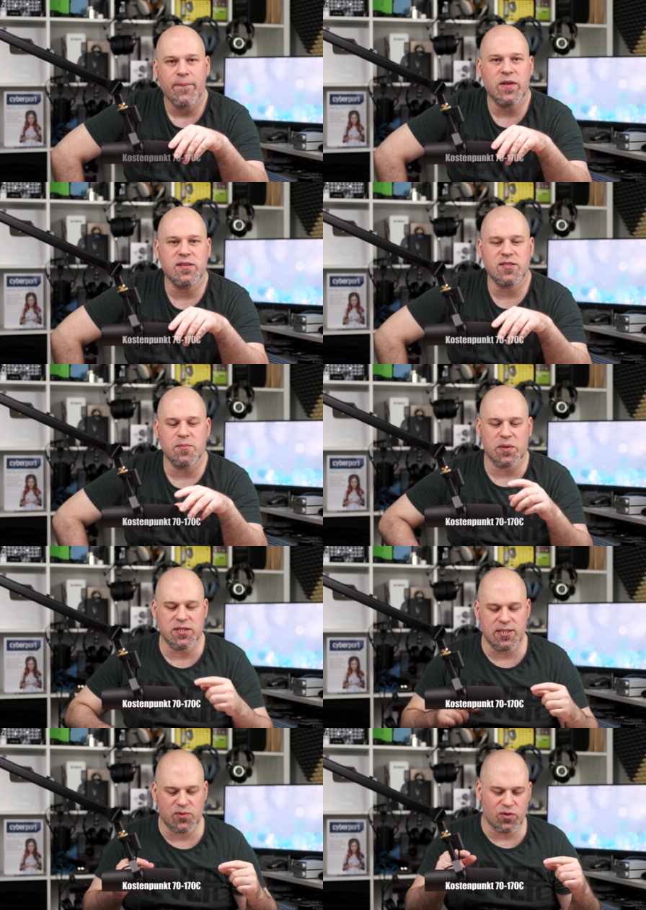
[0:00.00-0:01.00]
Denn das ist im
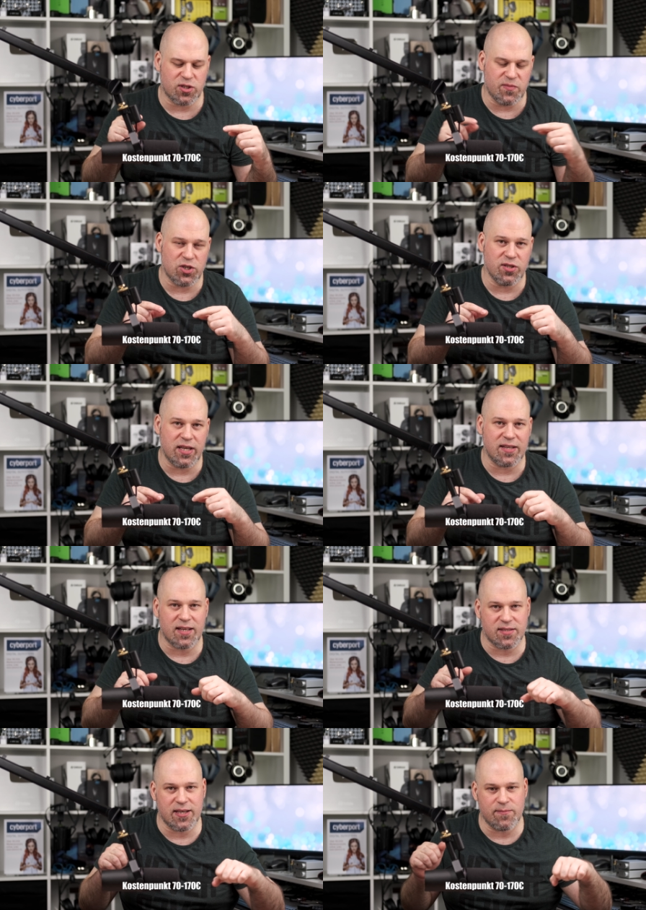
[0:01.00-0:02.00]
Prinzip so ein Zwischending,
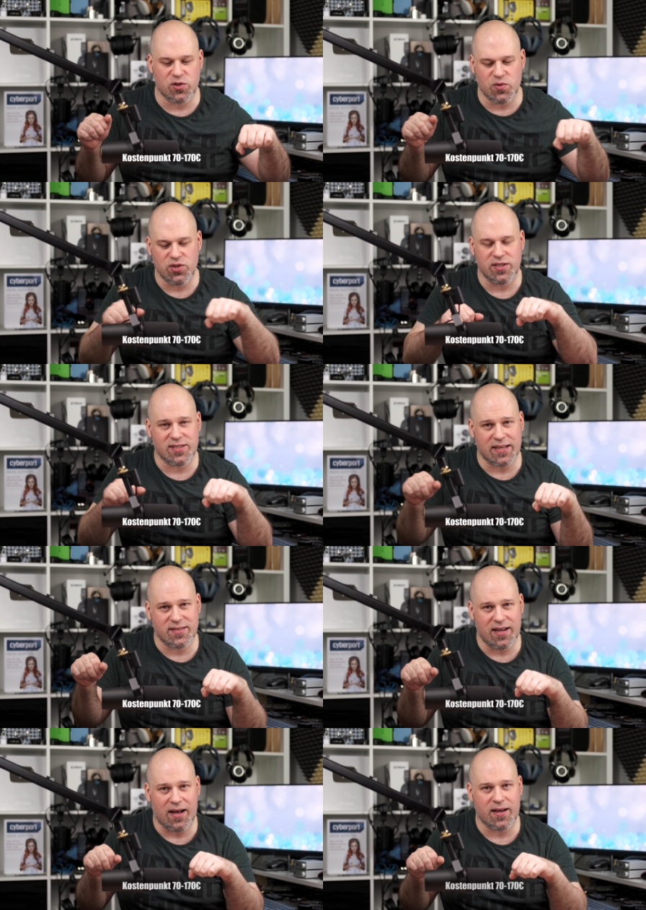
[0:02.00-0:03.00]
dass ihr eben zwischen das
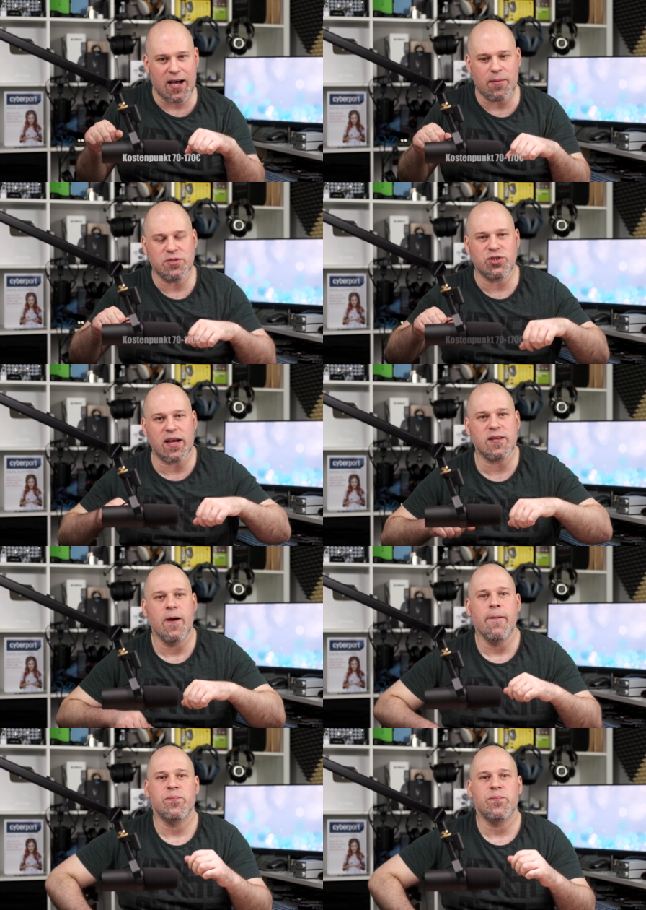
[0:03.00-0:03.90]
XLR-Kabel steckt.